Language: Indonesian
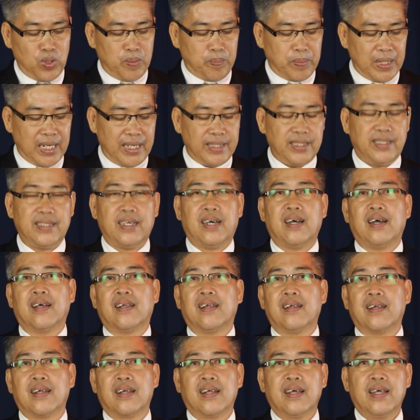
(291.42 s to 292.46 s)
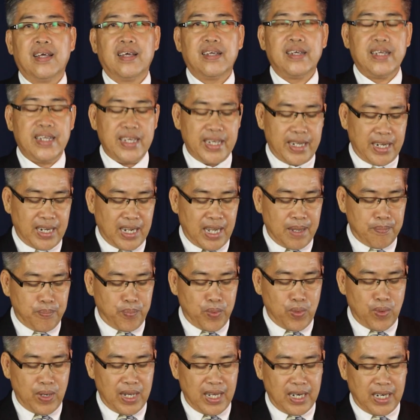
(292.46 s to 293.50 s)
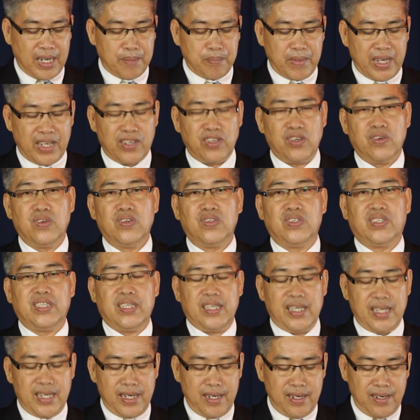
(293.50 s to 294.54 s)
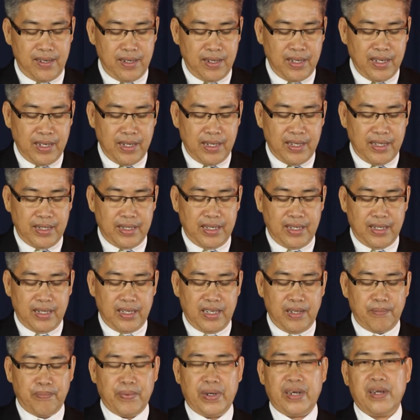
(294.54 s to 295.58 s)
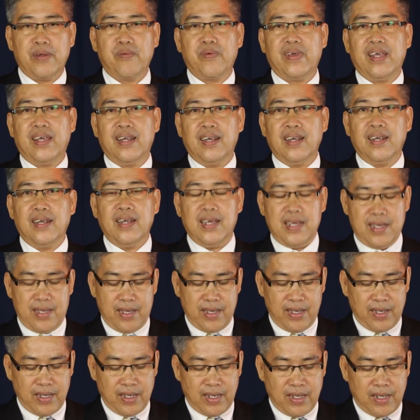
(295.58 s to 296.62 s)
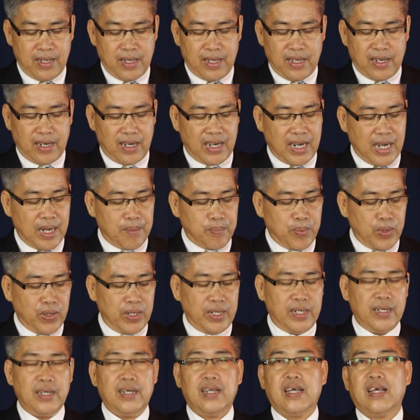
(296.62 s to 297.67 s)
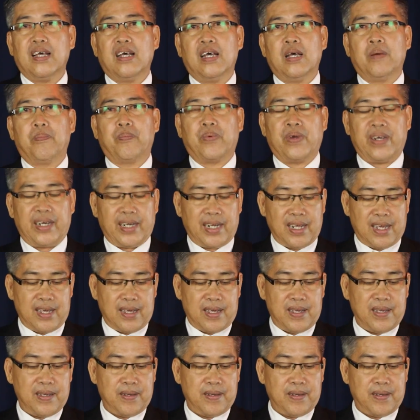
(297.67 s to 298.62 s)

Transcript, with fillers: pelajar di kampung halaman Jin di Libreville, Gabon, Afrika.